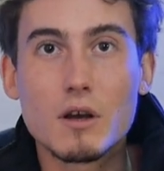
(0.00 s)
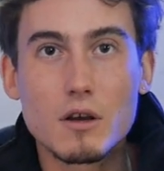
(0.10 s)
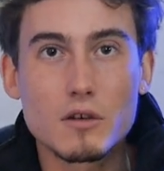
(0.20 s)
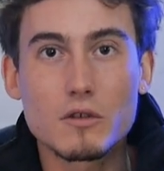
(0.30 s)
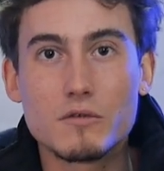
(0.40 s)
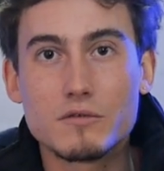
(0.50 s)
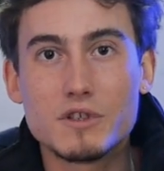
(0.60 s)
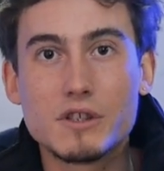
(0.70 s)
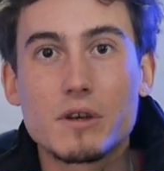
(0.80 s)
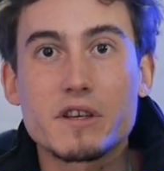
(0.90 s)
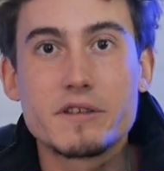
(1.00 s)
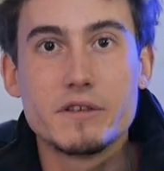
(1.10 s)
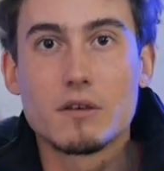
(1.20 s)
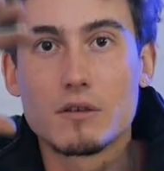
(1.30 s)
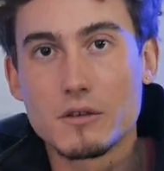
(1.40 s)
euh, qu'on vous dit
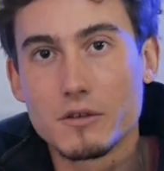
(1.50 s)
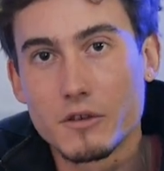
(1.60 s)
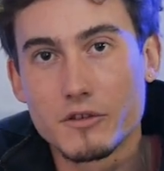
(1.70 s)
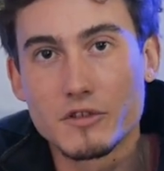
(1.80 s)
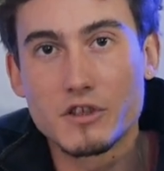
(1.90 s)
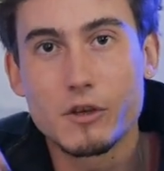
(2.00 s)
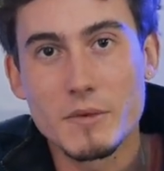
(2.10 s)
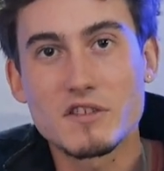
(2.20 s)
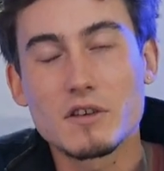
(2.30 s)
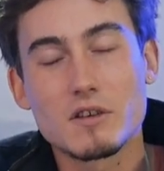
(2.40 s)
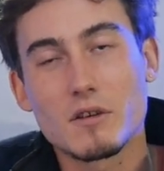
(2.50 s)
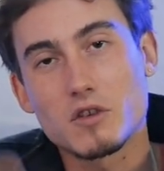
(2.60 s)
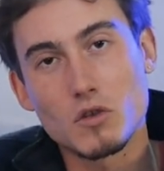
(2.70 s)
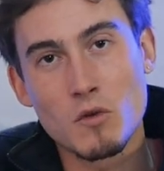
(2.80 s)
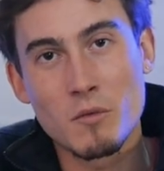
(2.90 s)
accident euh, dans tant de kilomètres, il y aura
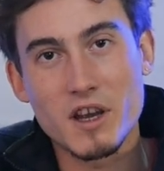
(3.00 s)
sûrement